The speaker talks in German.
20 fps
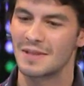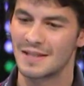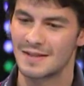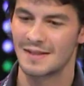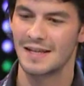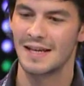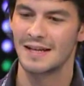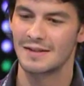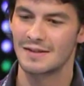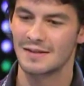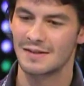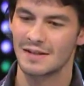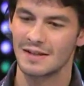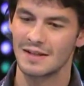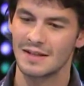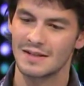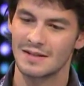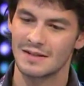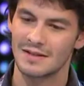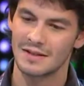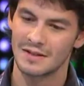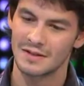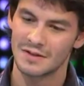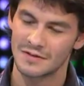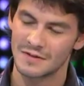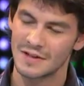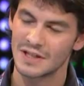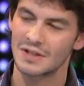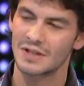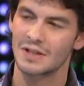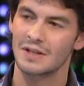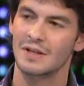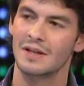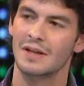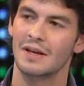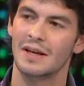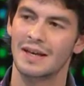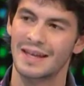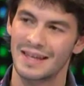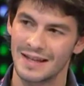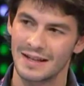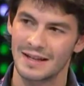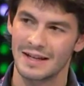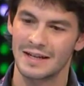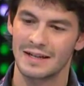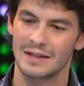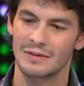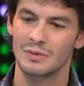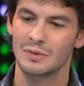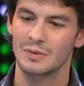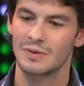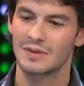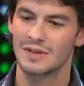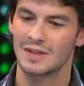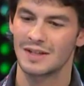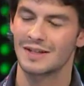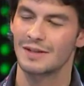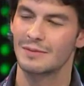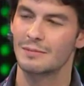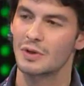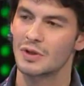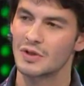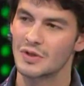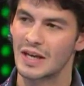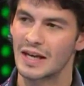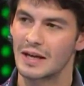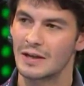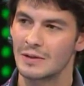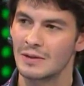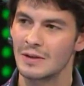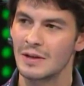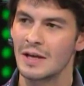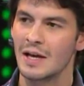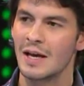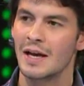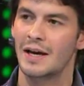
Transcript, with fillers: bis jetzt ist zwischen äh, China und äh, Moskau